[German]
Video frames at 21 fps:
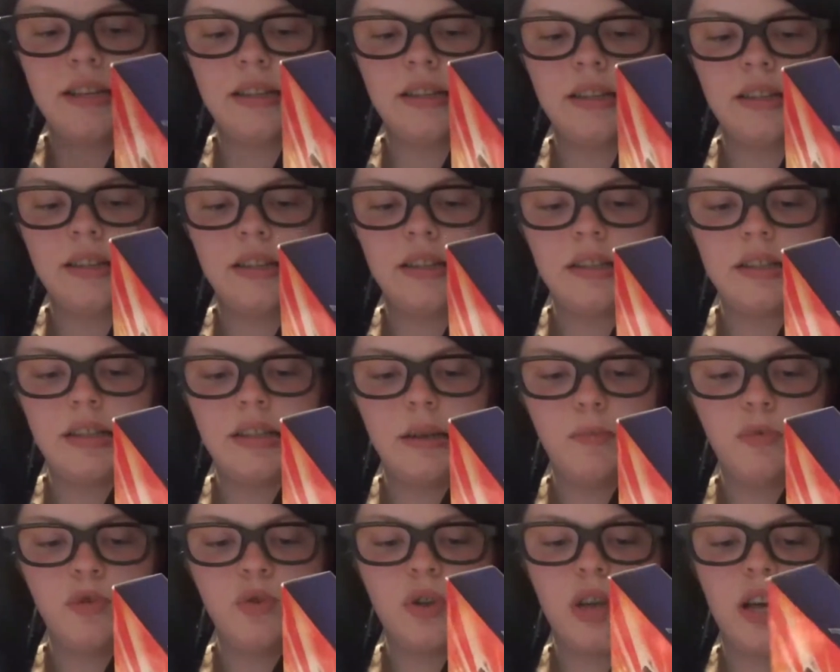ist
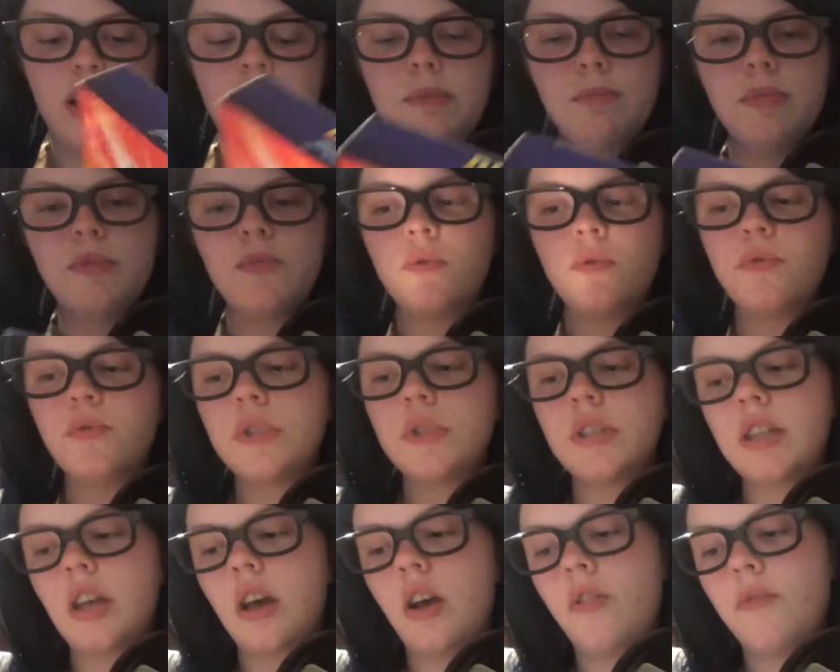Episode 1 bis
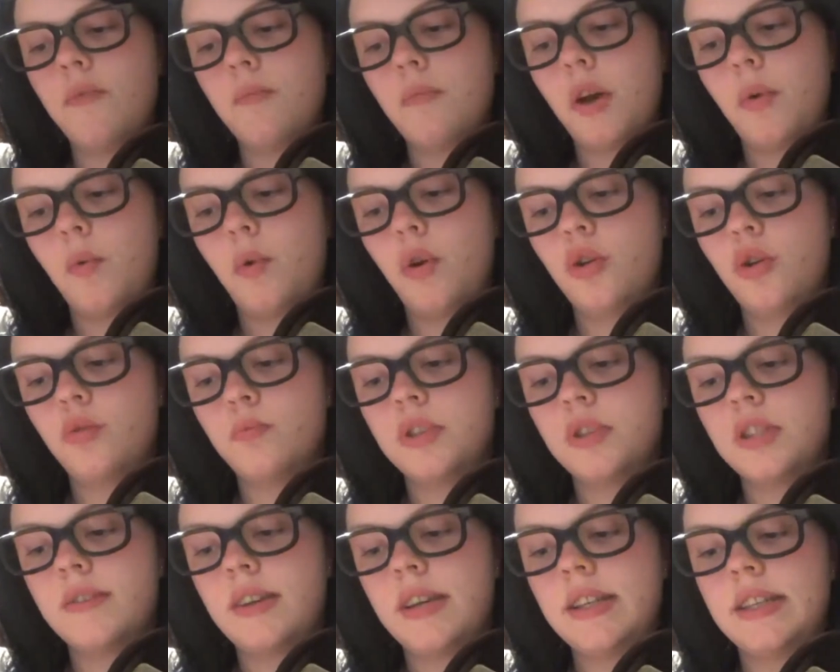15 drauf und bei
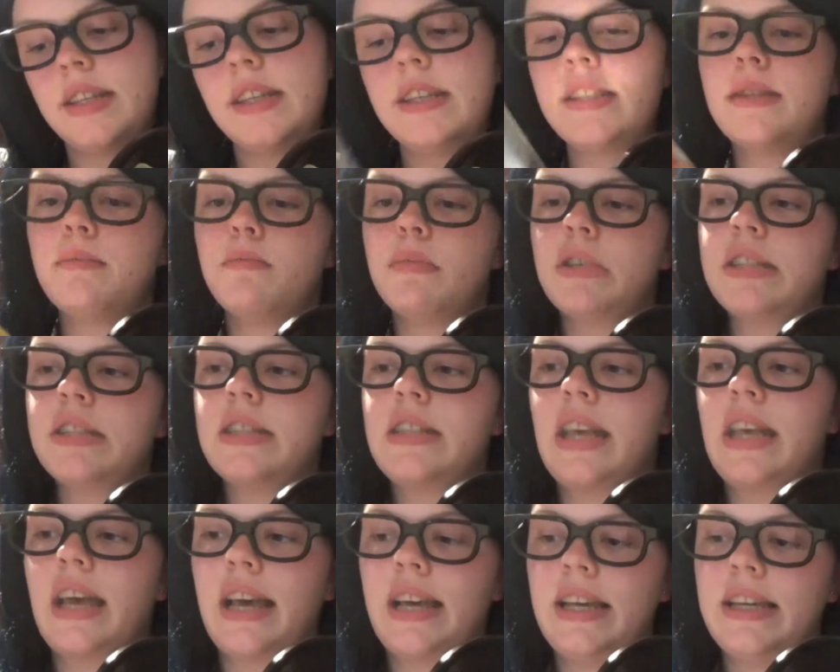Volume 2 16 bis
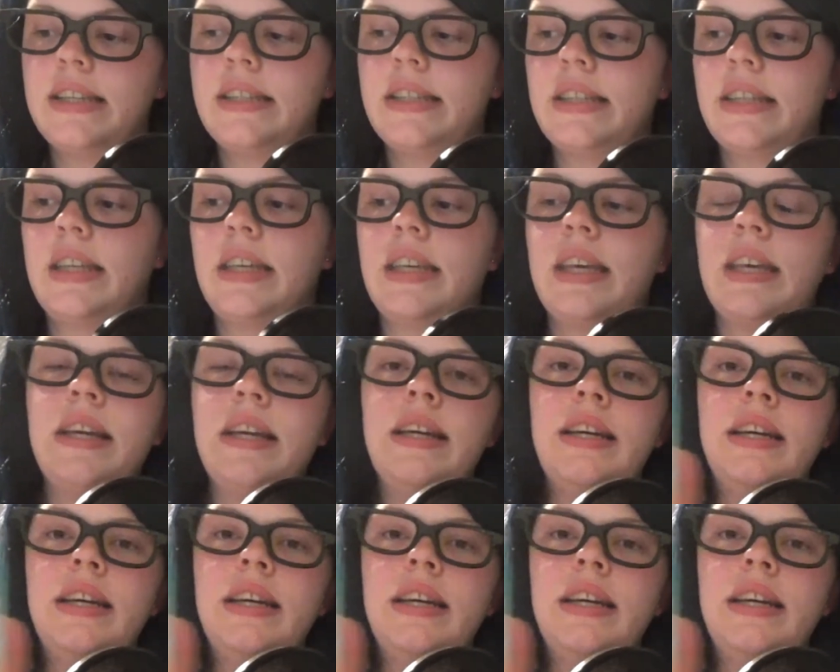30.